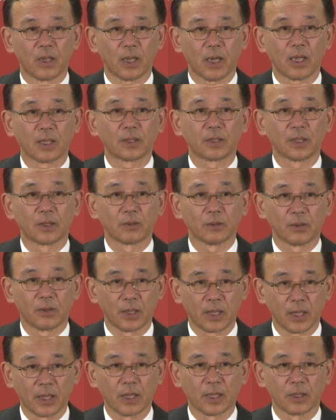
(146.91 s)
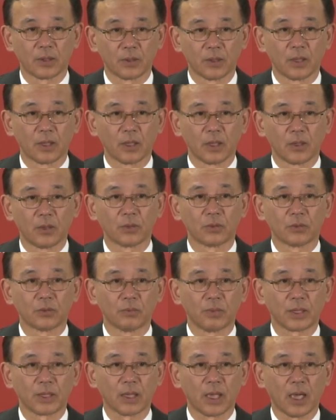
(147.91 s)
あったのではないかとよく
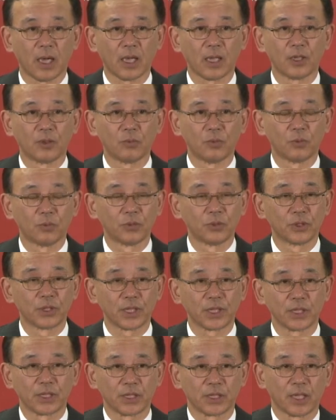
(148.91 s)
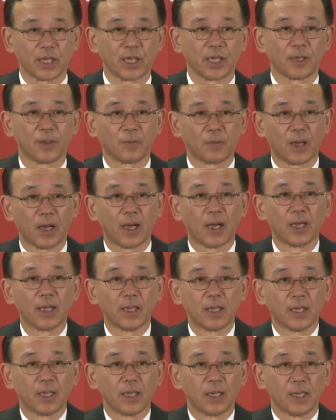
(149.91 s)
また敗因も分析しなければ
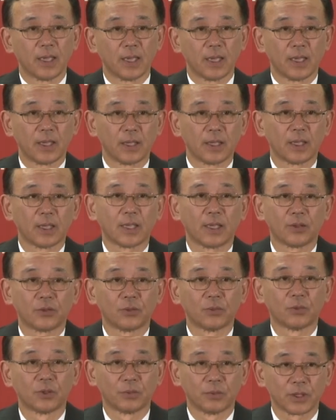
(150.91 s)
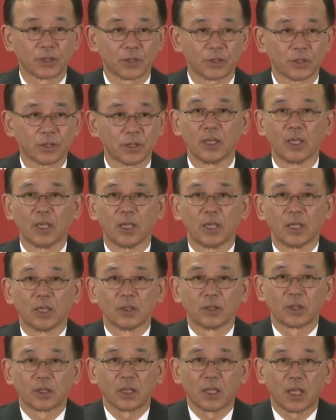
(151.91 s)
いけないと思います。
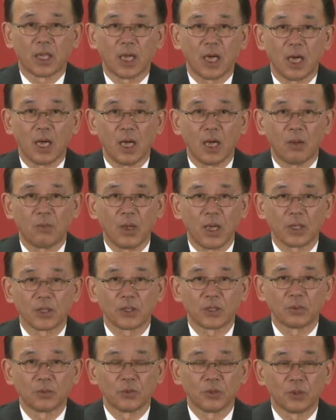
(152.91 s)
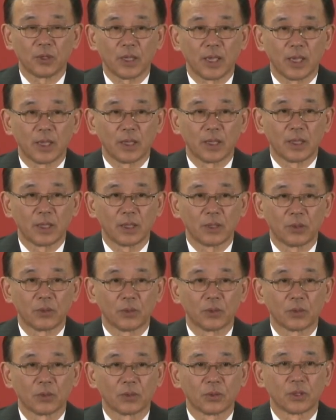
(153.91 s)
それからまあ基地問題
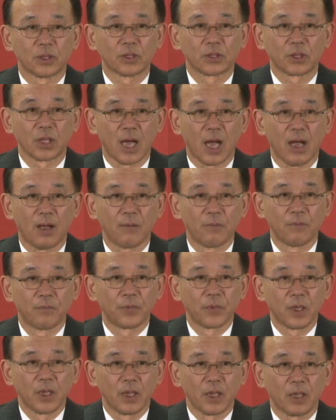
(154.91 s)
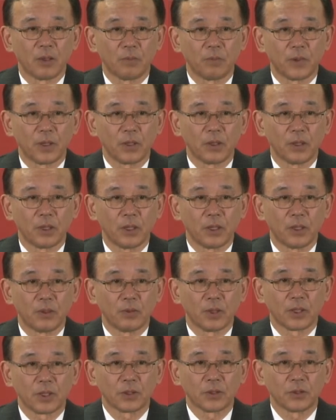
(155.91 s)
等々ですがやっぱり
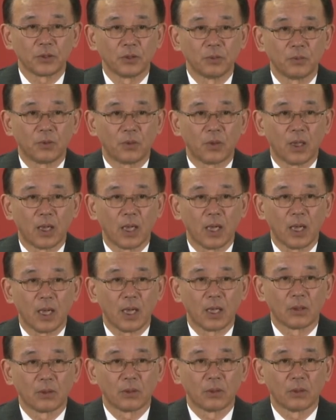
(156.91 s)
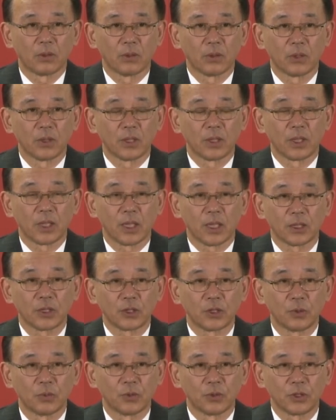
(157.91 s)
私どもはあの一貫
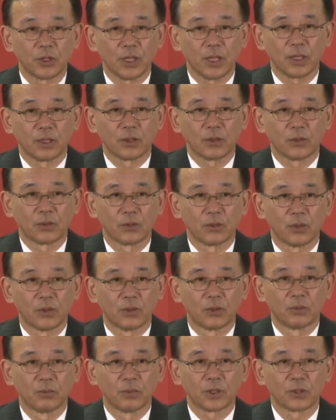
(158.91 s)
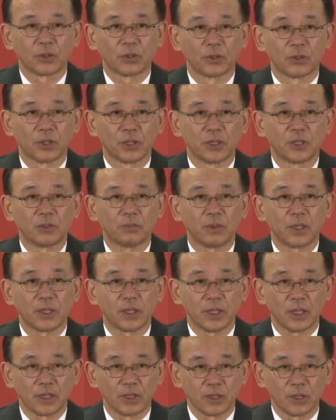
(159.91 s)
して申し上げておりますように一
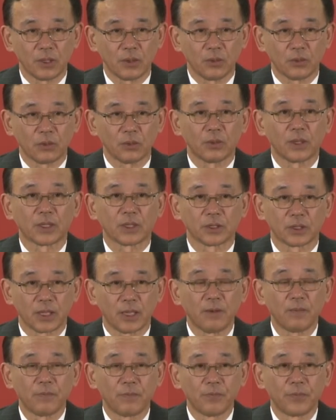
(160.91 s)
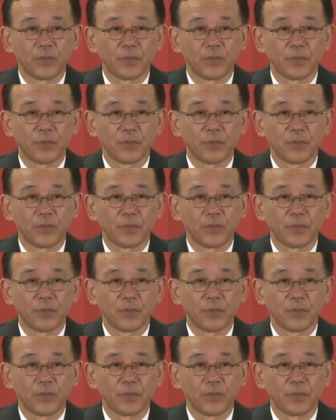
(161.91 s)
番大事なことはですね